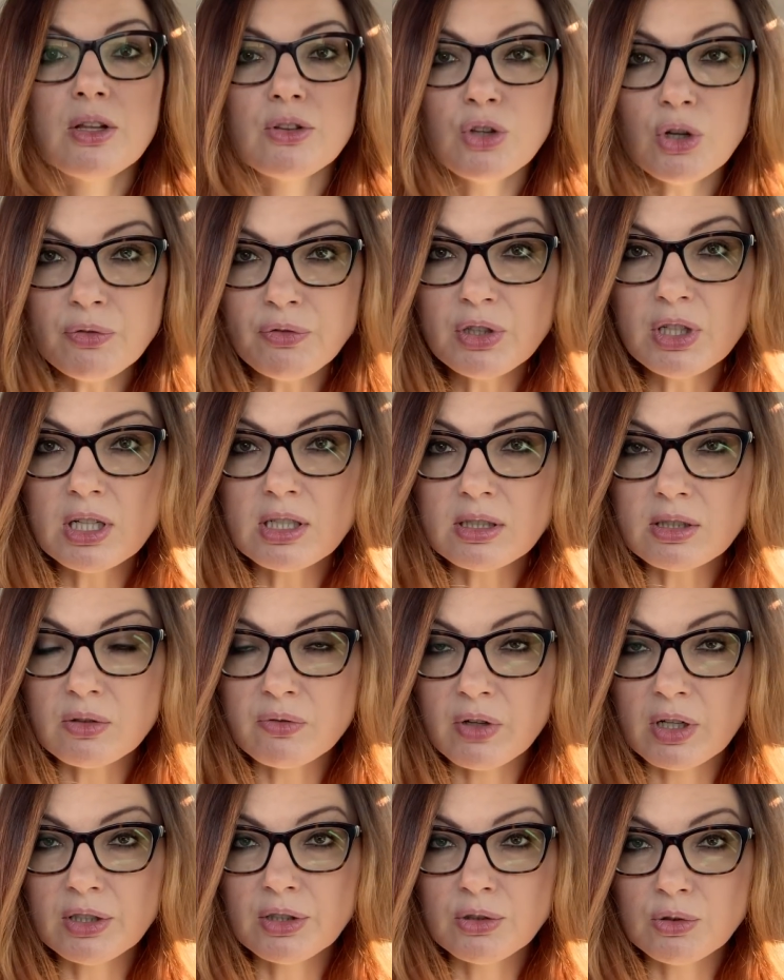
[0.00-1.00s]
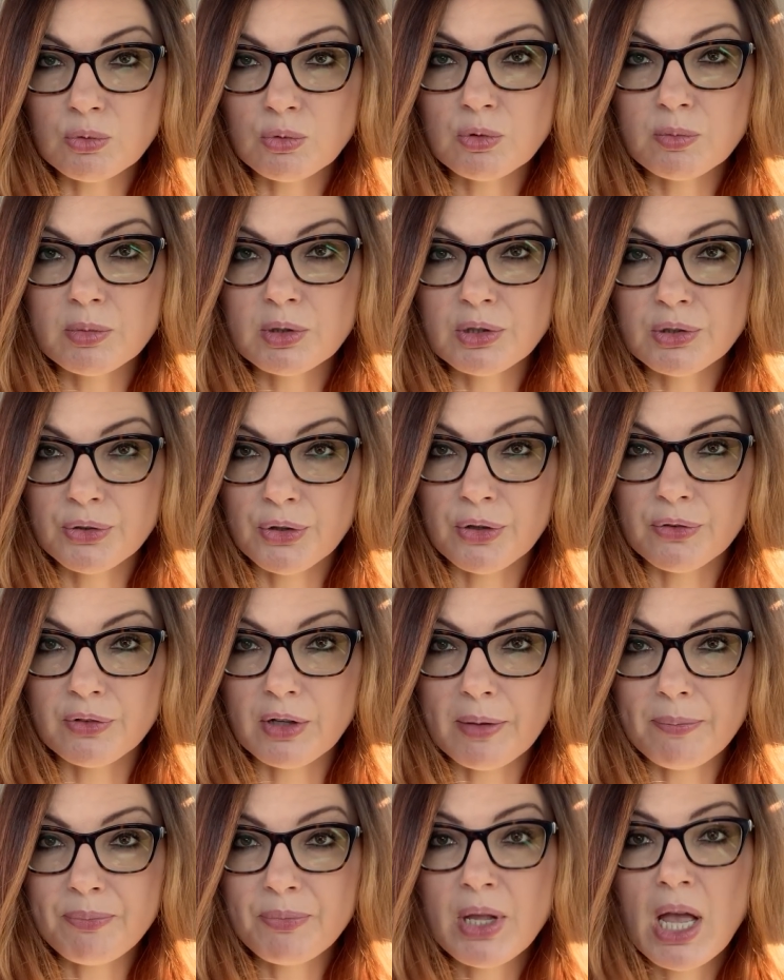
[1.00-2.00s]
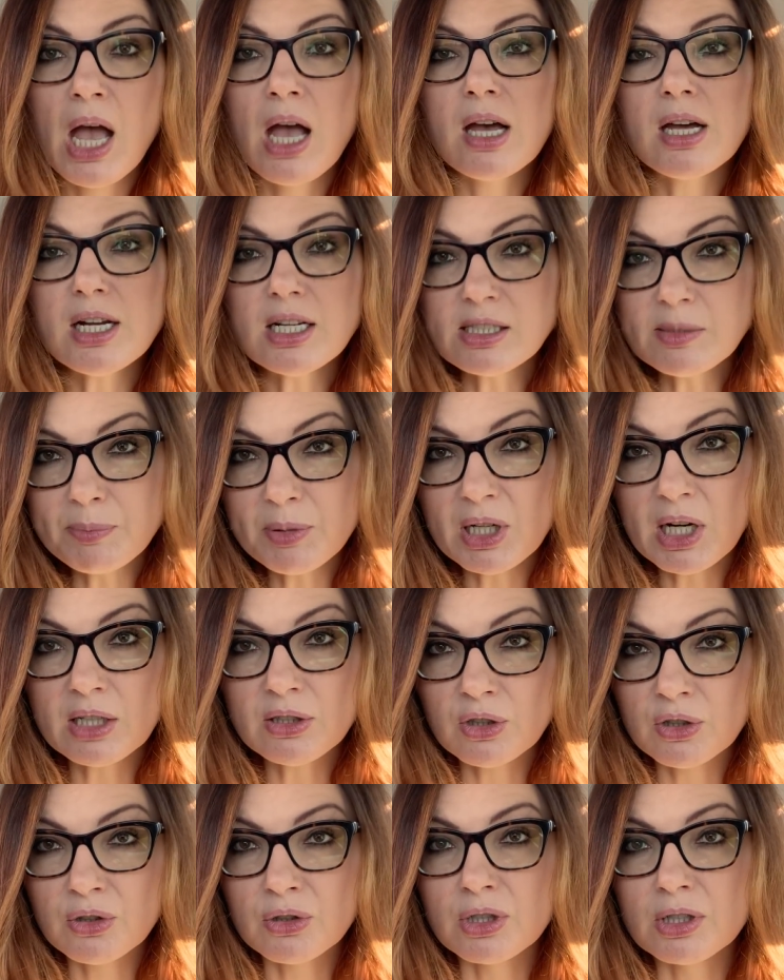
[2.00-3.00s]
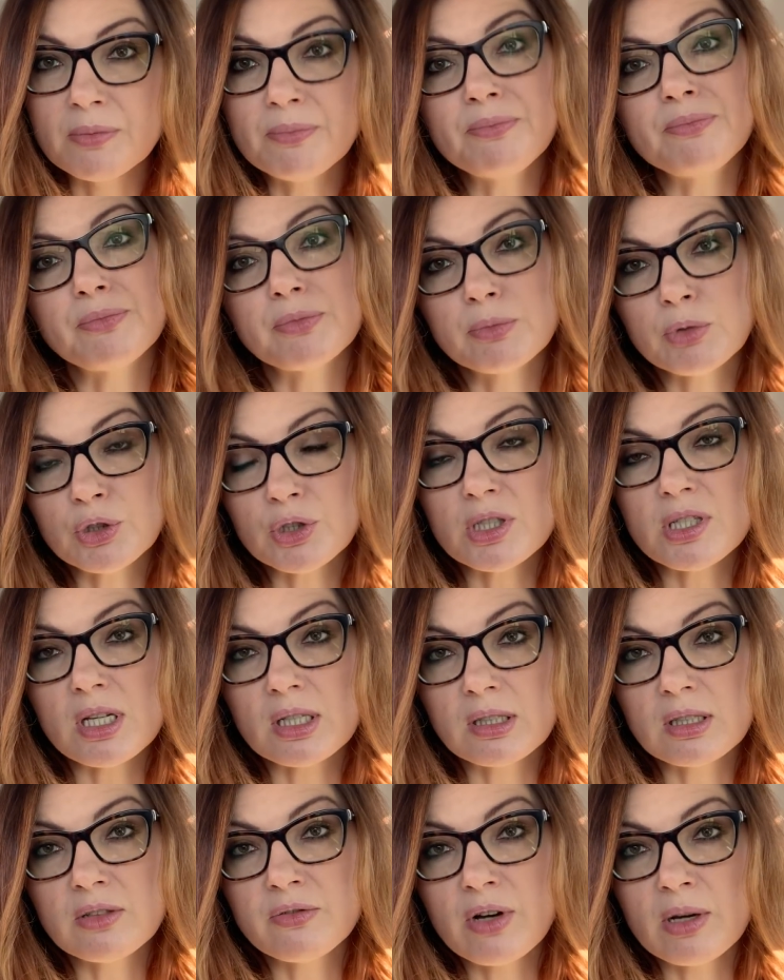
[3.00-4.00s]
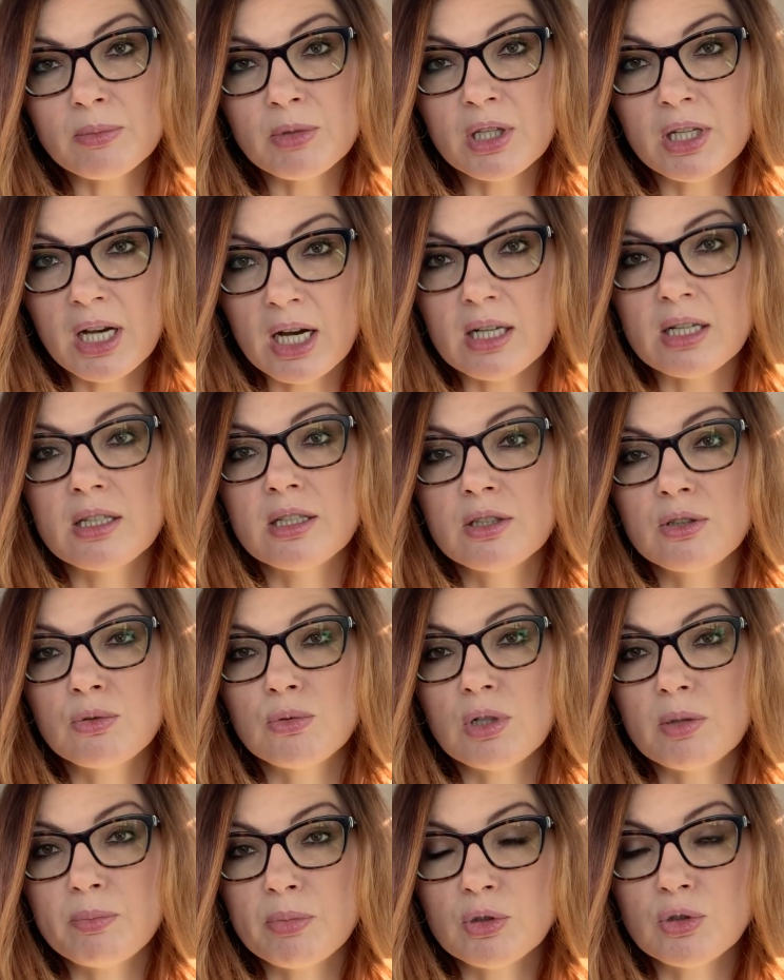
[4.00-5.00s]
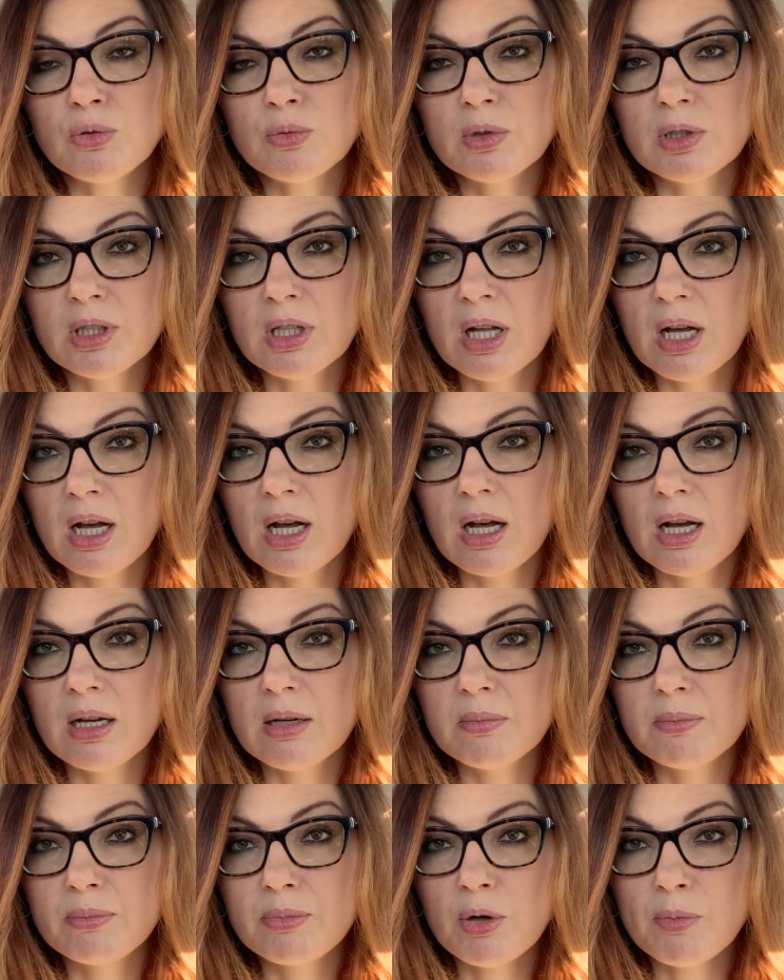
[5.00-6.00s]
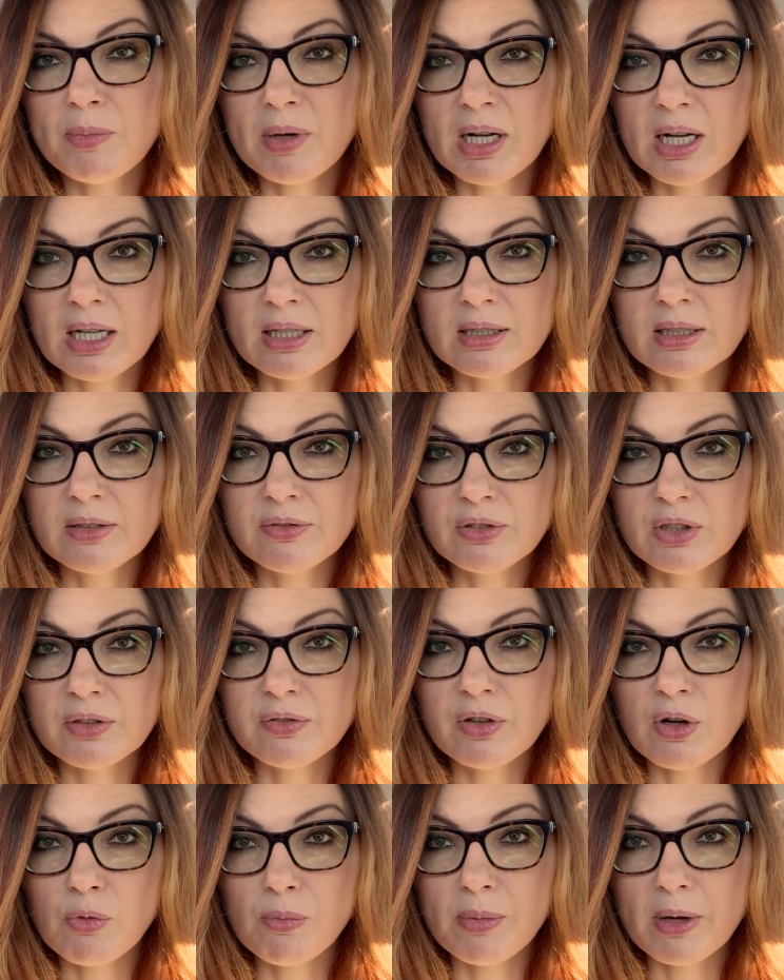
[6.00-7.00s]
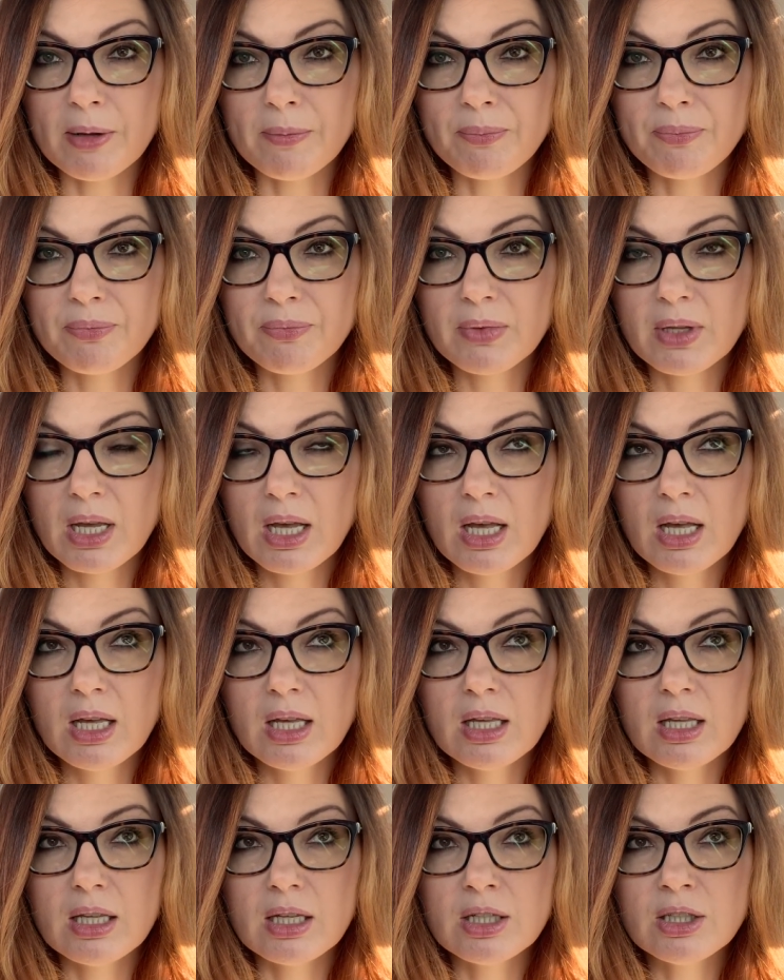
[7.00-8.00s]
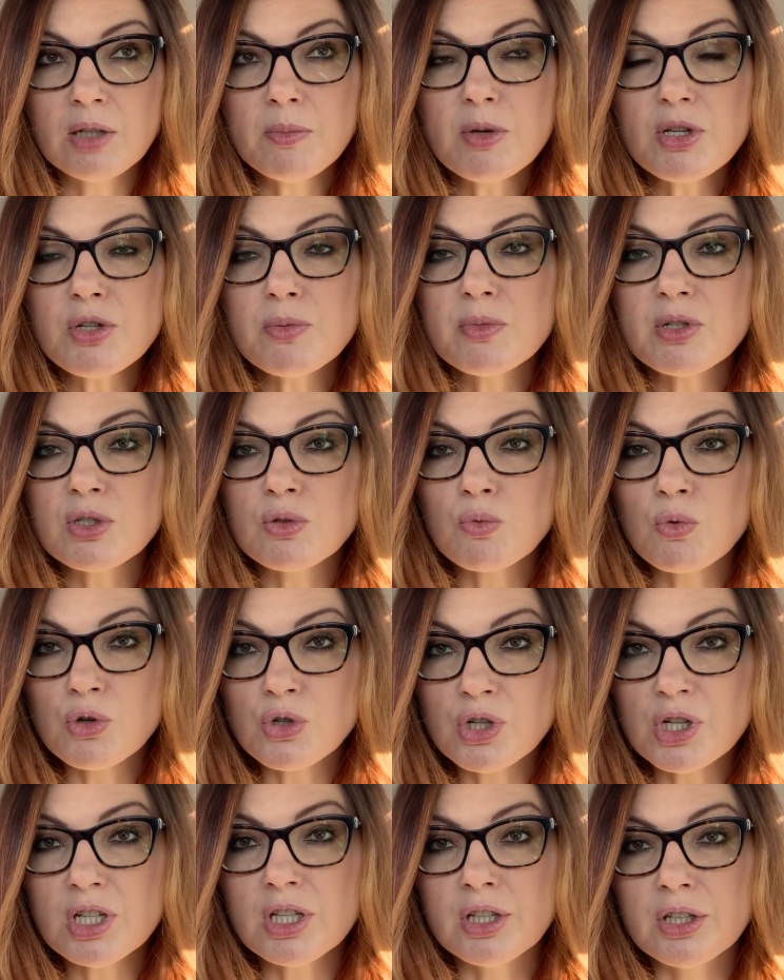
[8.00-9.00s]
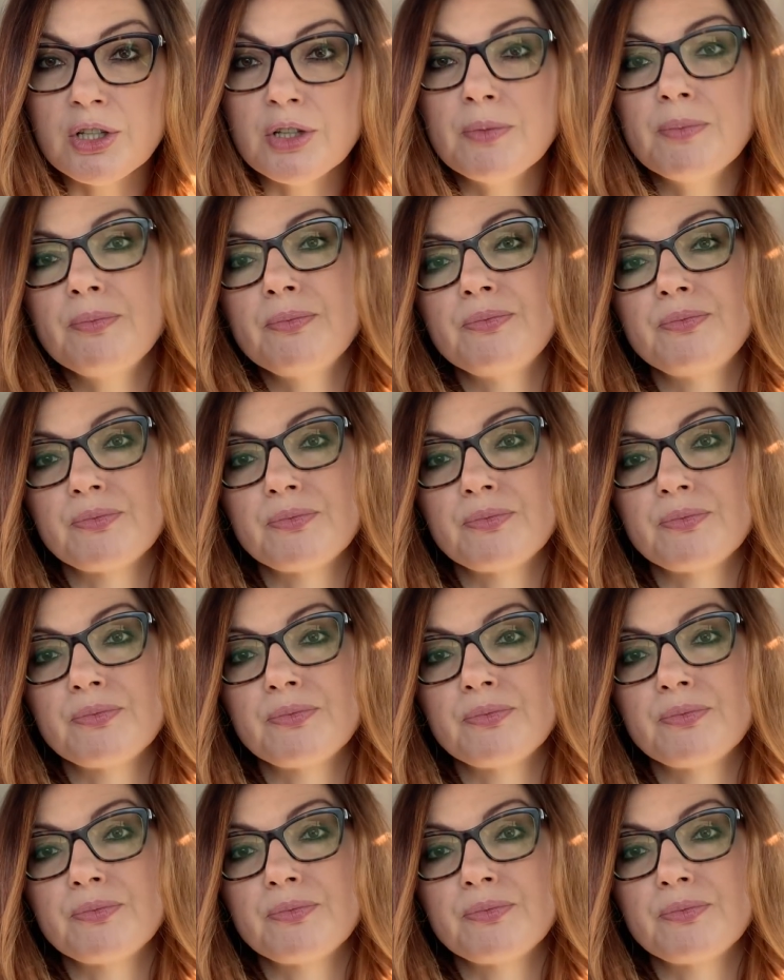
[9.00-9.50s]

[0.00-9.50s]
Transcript: Dofinansowanie służby zdrowia. Respiratory, może za te 2 miliardy, które poszły na propagandę w TVP. Gdybyśmy złożyli